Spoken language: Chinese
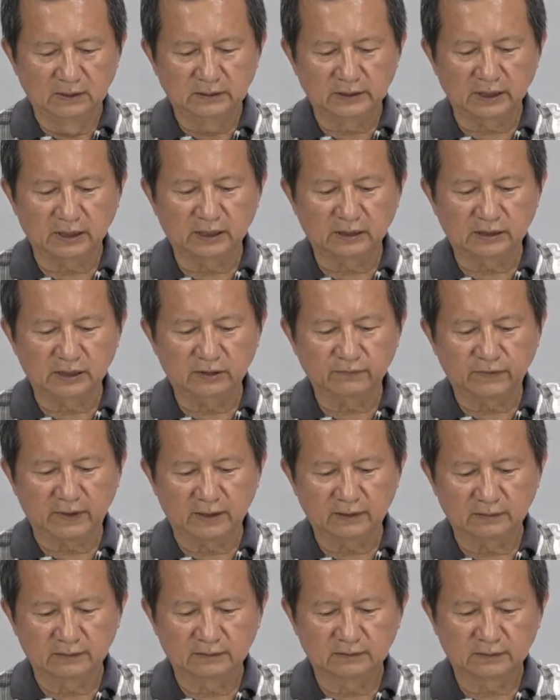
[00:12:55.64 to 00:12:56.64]
这个地
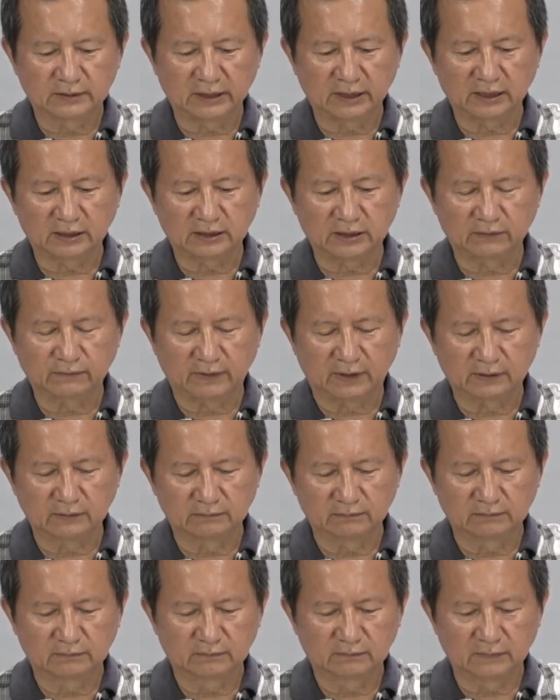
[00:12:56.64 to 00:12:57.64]
方，这个地方，
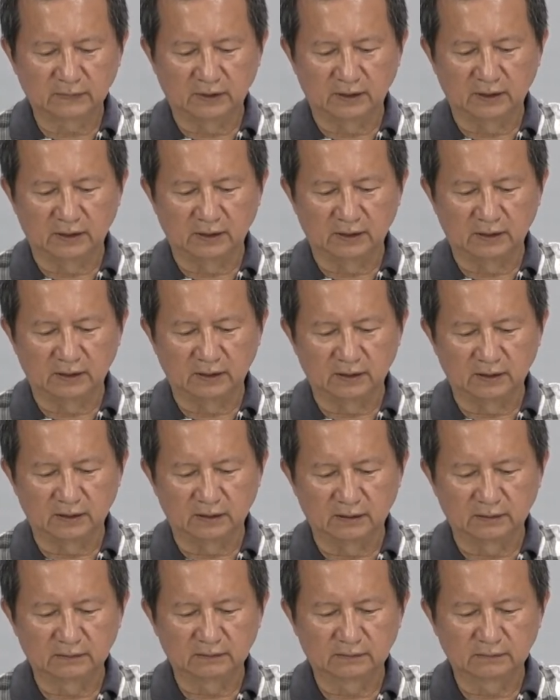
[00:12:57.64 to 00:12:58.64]

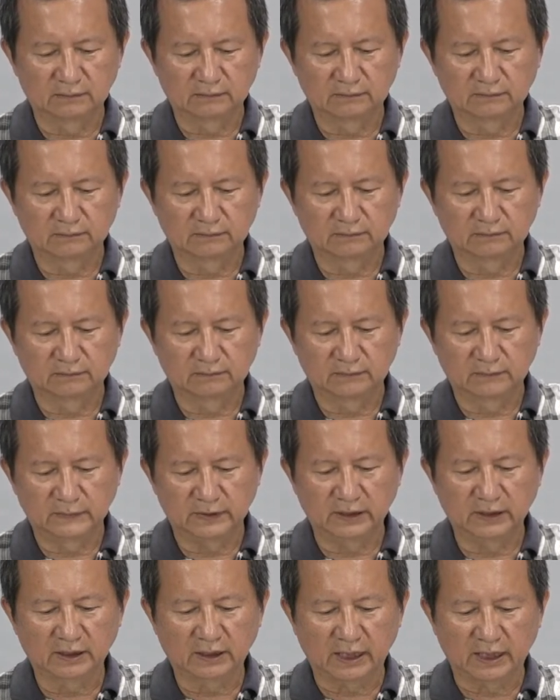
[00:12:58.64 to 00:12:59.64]
嗯，
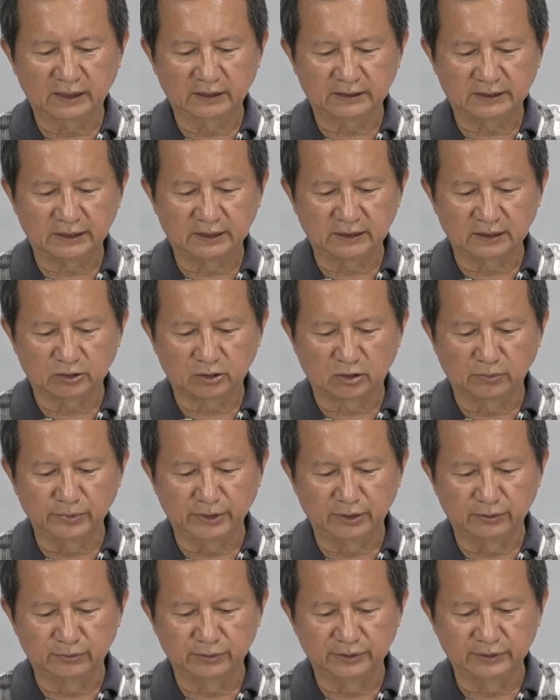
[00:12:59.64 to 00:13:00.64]
应该接着都没
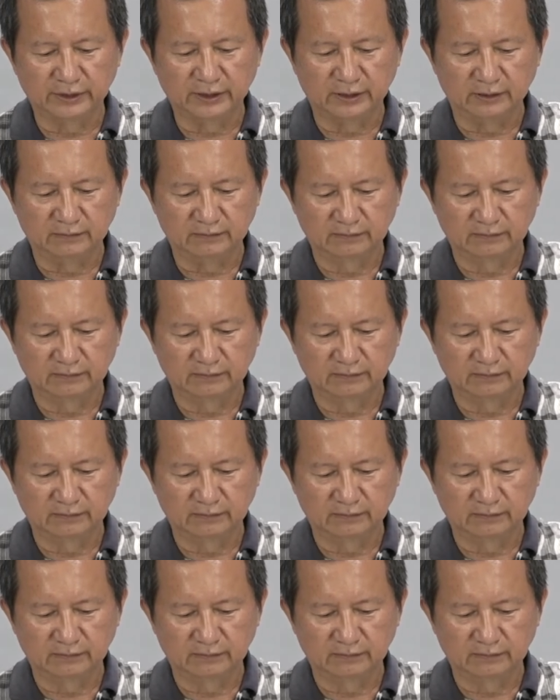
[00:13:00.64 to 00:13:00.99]
有问题。